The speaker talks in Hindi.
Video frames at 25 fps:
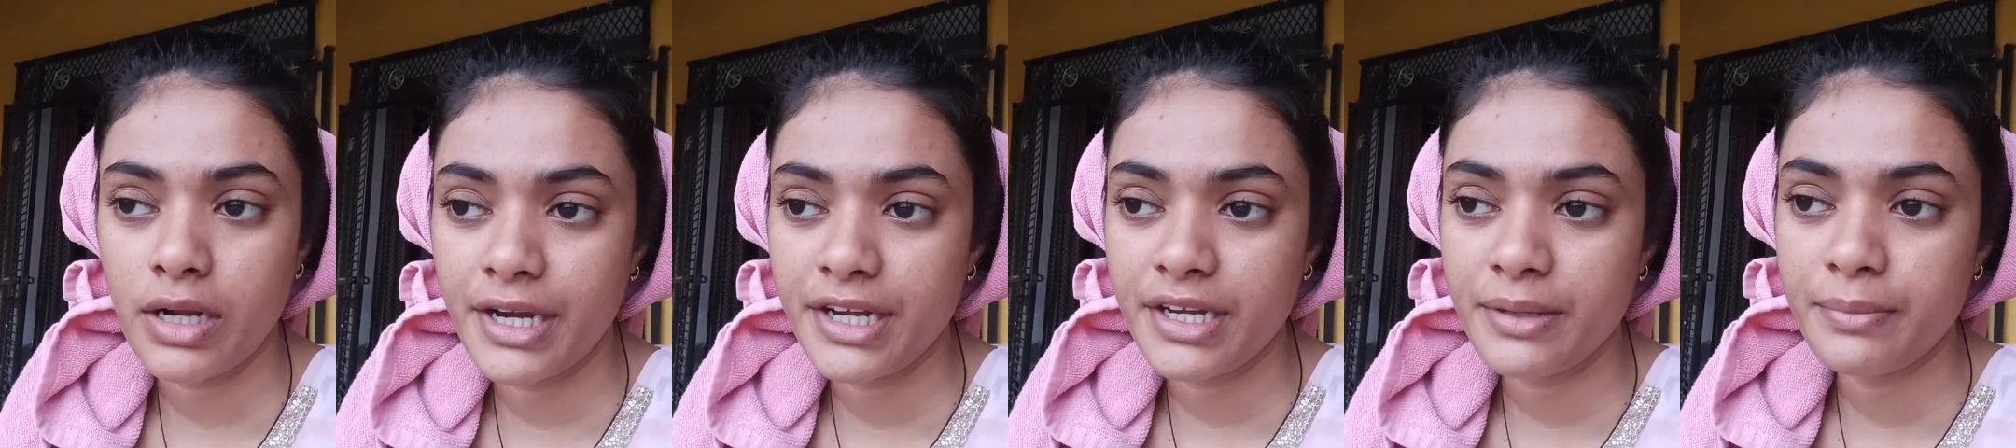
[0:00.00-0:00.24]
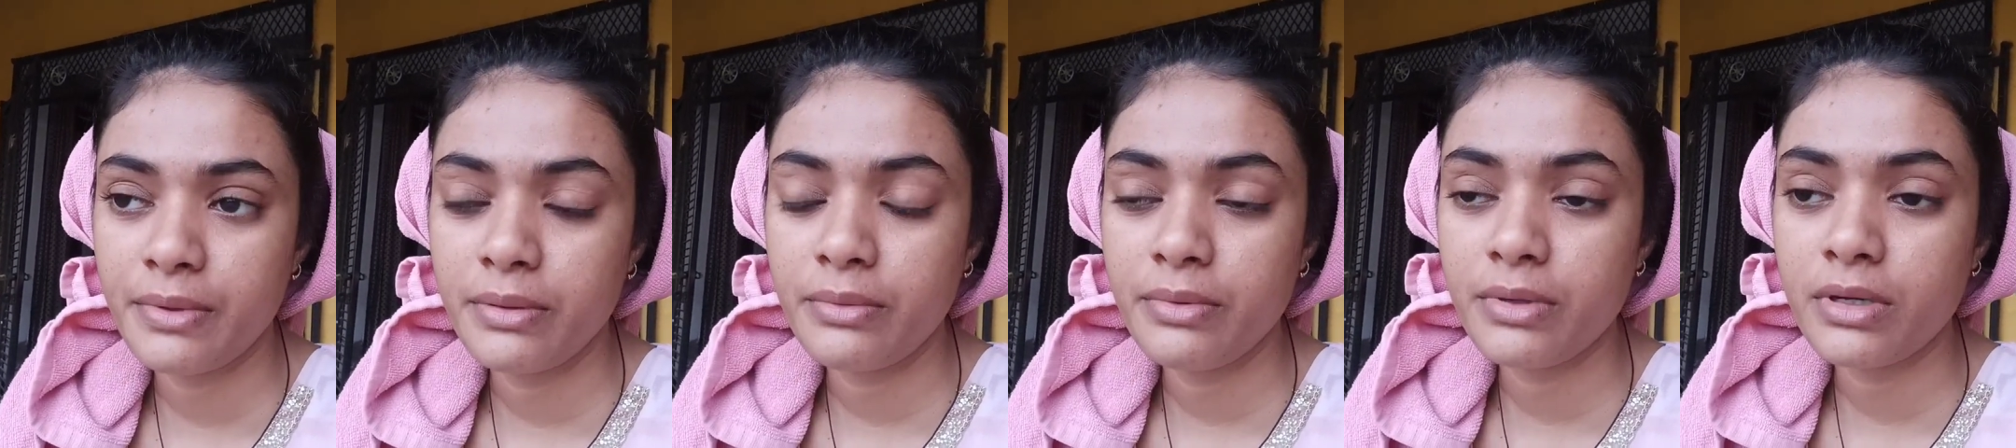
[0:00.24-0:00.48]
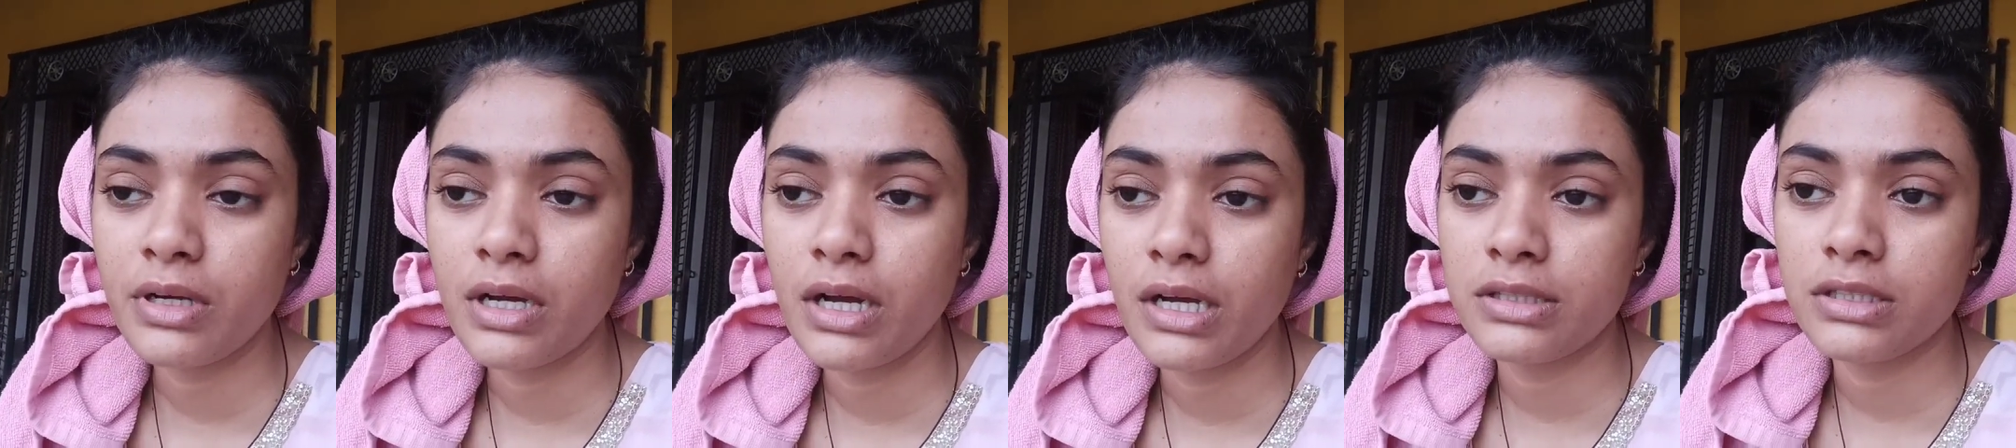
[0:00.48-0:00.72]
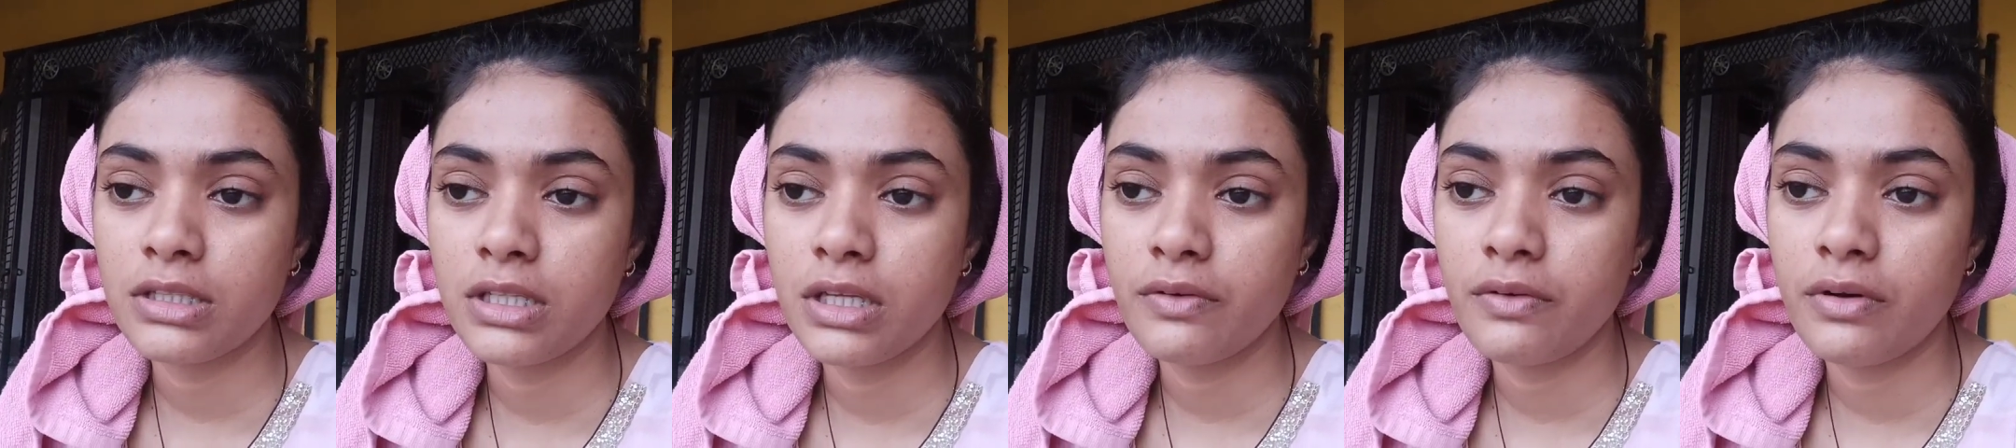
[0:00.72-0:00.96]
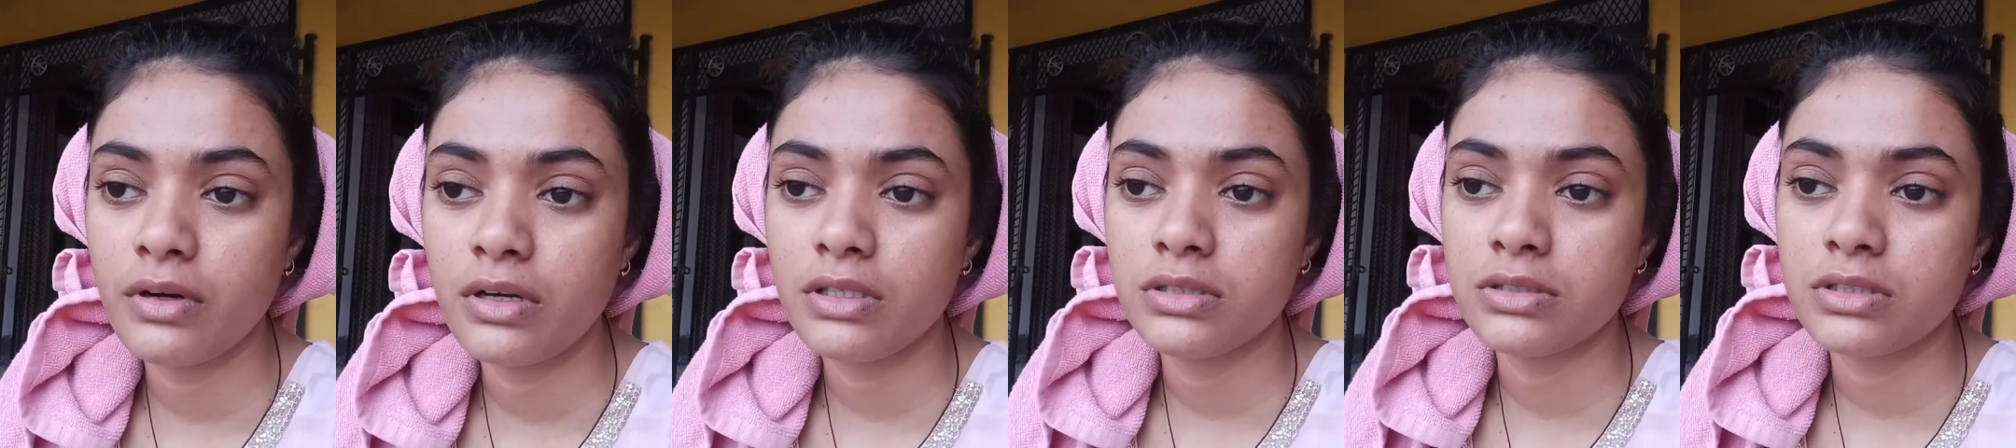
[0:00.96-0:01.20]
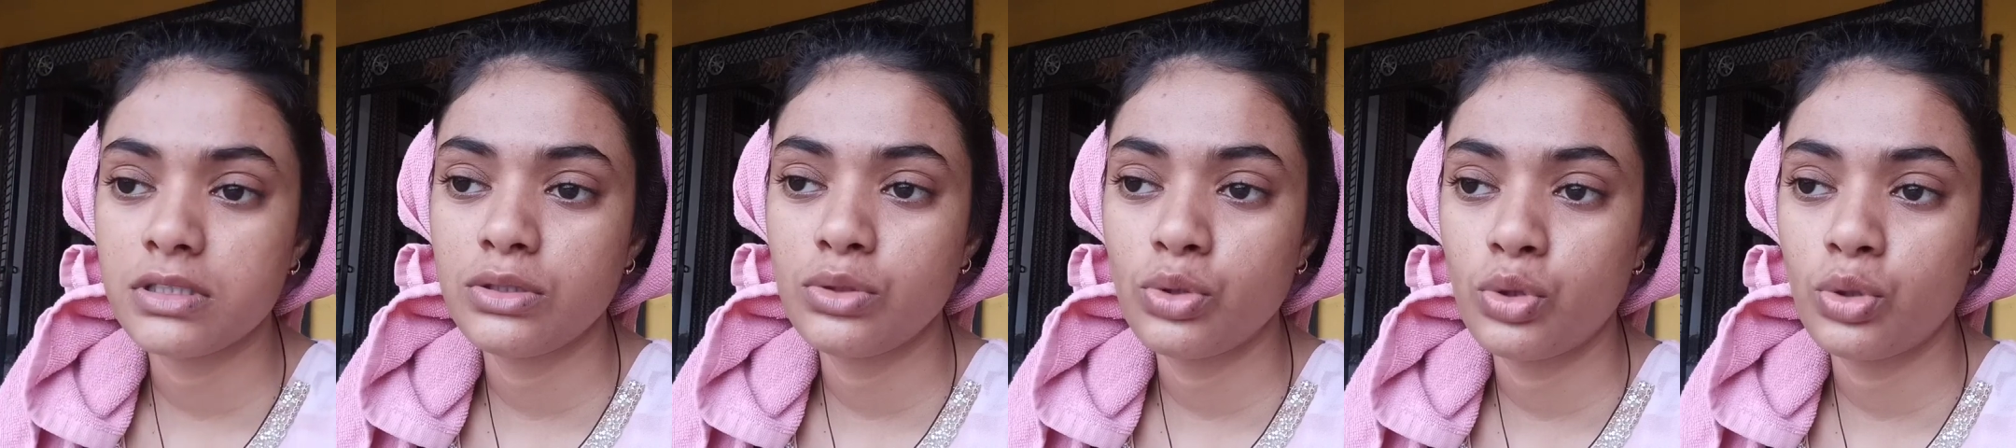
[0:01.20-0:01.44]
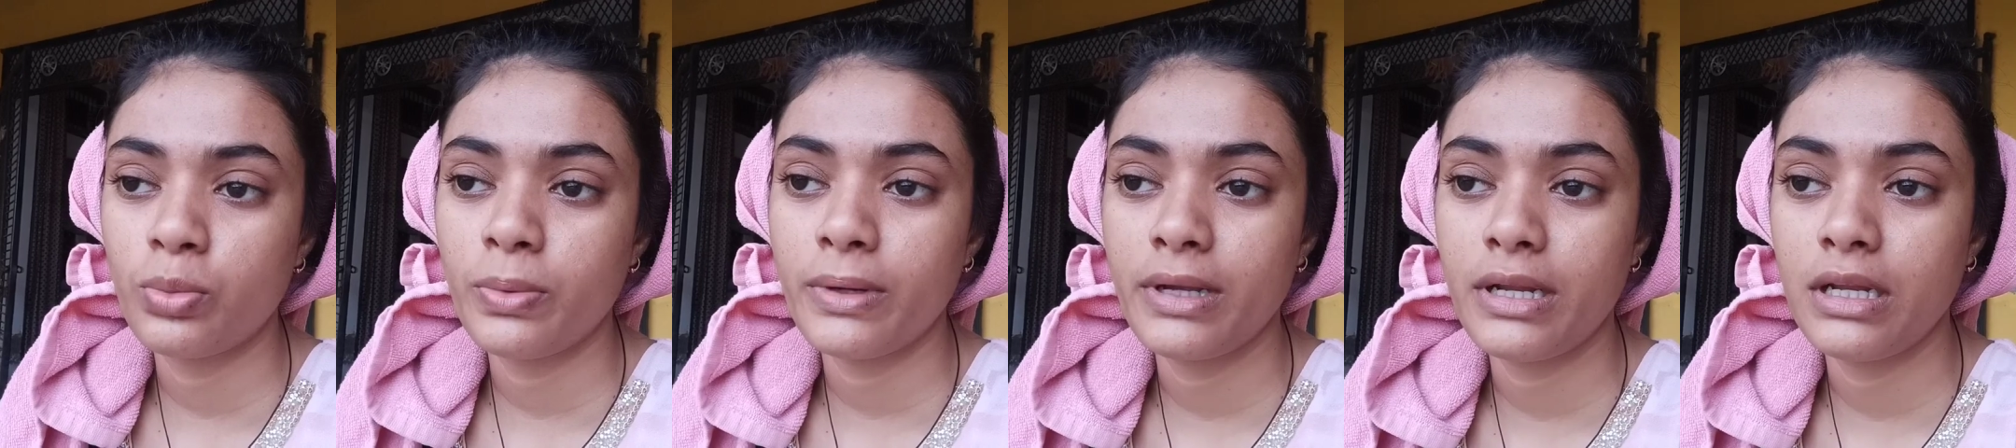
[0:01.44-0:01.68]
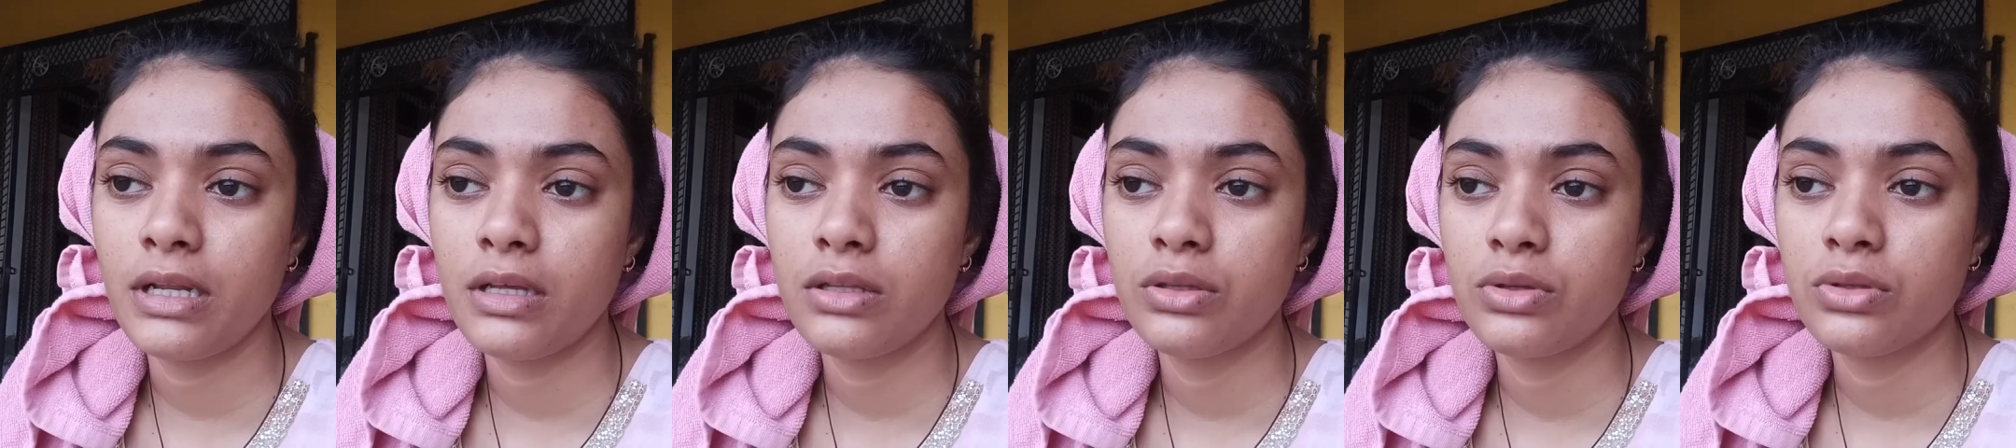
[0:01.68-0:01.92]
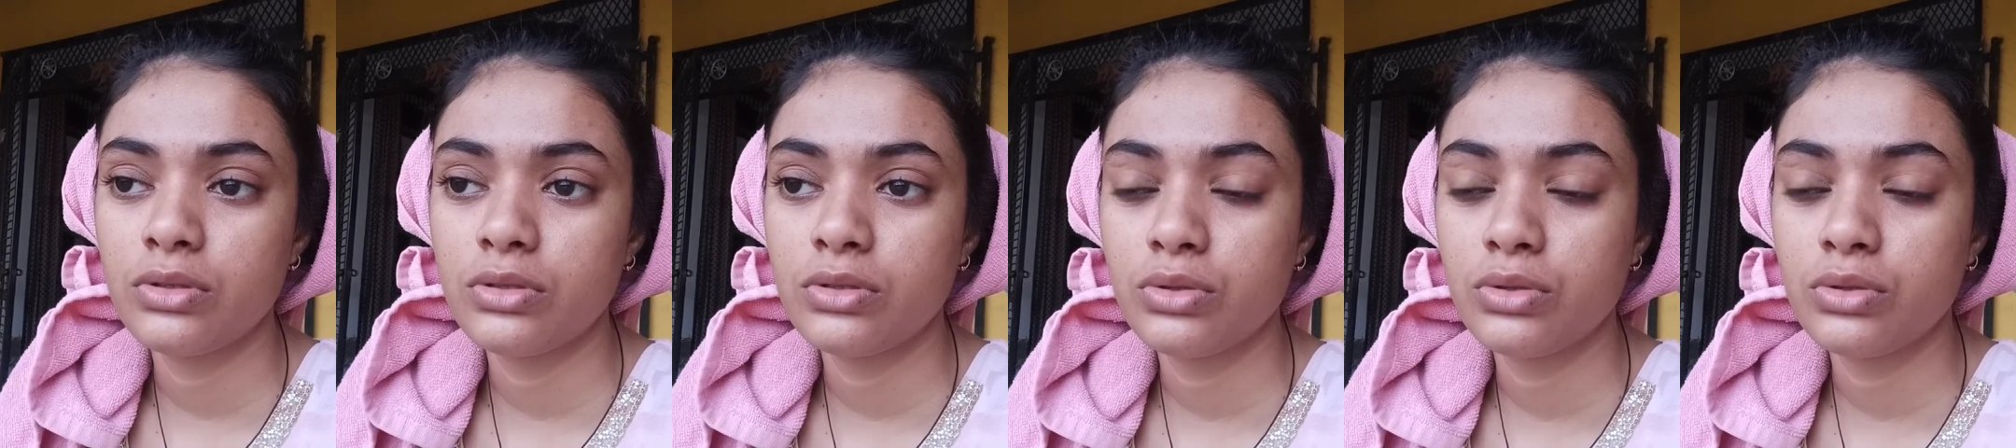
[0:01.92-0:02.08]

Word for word: नाइट में भी खाई थी दवा इससे दो पहले